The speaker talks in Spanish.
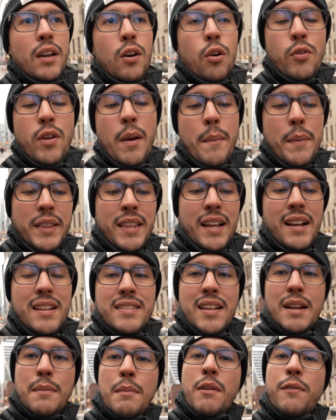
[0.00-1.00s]
obviamente al
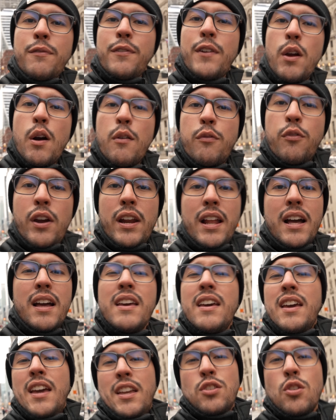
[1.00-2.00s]
estar más frío afuera,
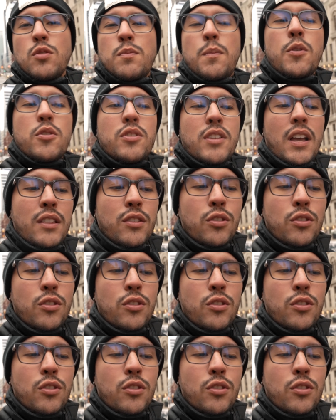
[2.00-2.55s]
ellos buscan